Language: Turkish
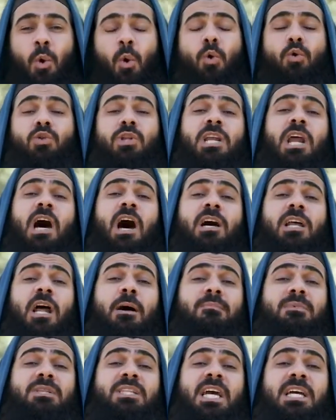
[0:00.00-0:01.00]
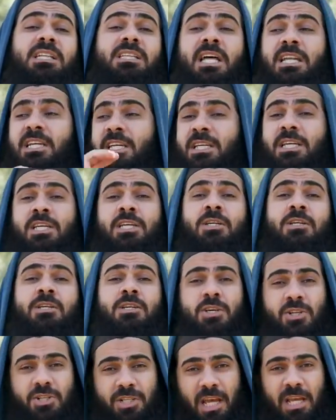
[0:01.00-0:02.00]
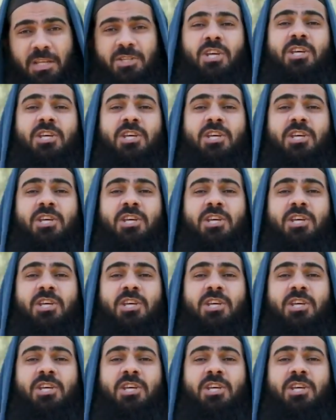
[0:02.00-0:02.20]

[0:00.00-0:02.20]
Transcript: onlara haram diyenleri işte